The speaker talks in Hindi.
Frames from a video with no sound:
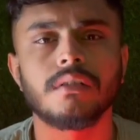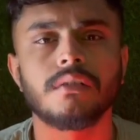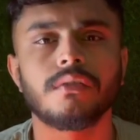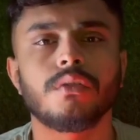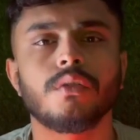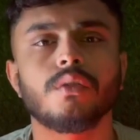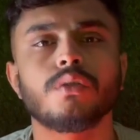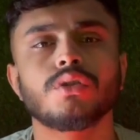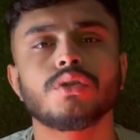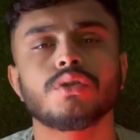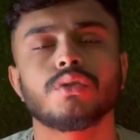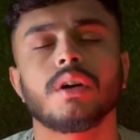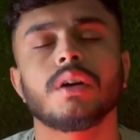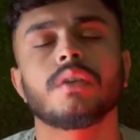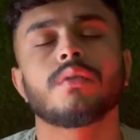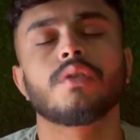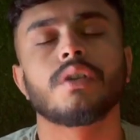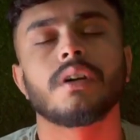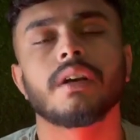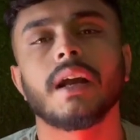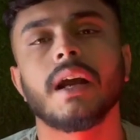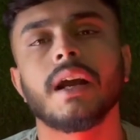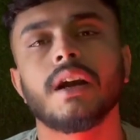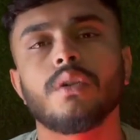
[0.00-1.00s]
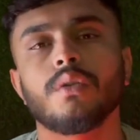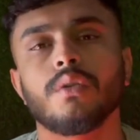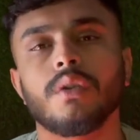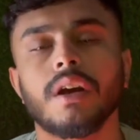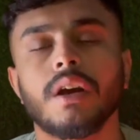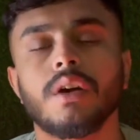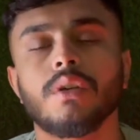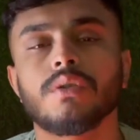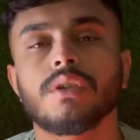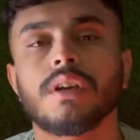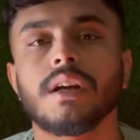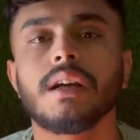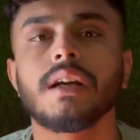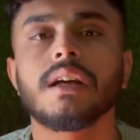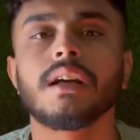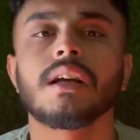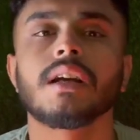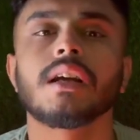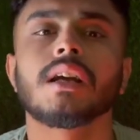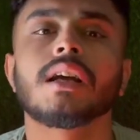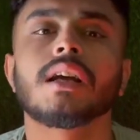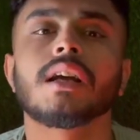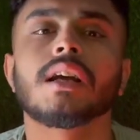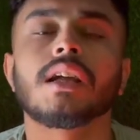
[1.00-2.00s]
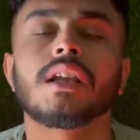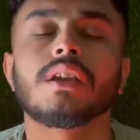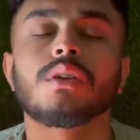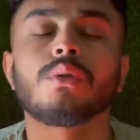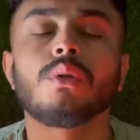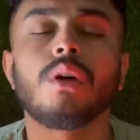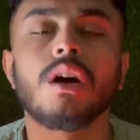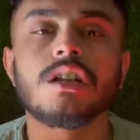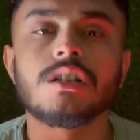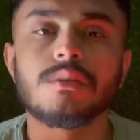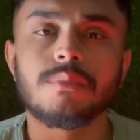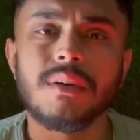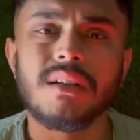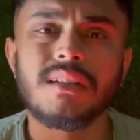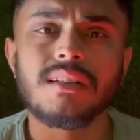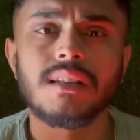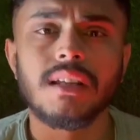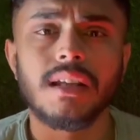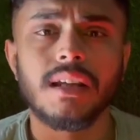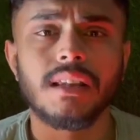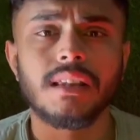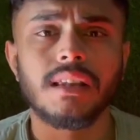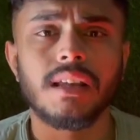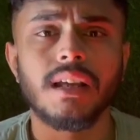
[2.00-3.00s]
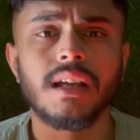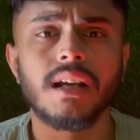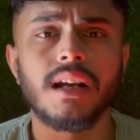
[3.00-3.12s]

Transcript: फ़ोन जो है वो डेड हो गया होता है तो आसपास देखते हैं